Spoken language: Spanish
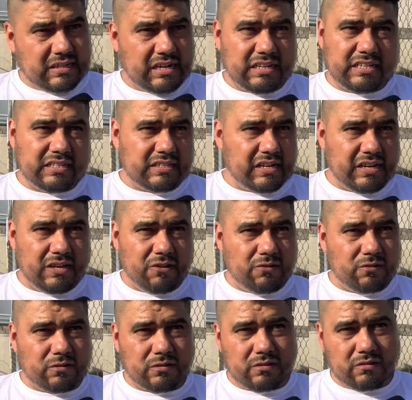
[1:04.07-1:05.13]
gracias a
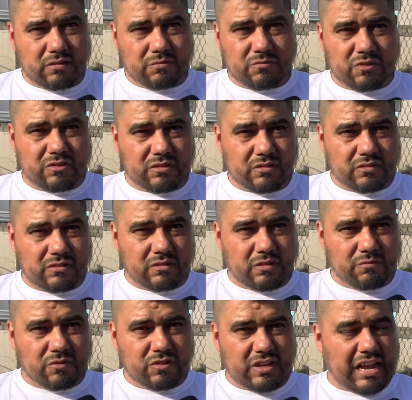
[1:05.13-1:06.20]
ellos no hemos, no
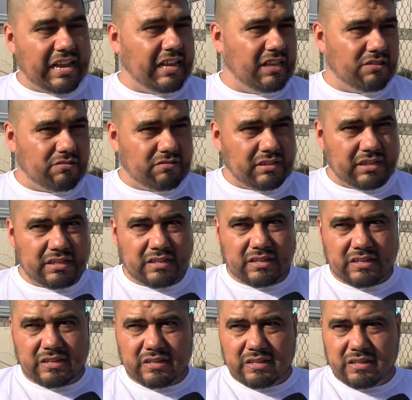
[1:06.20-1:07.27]
hemos caído
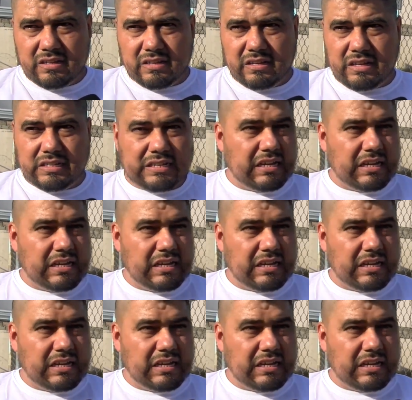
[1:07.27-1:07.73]
y,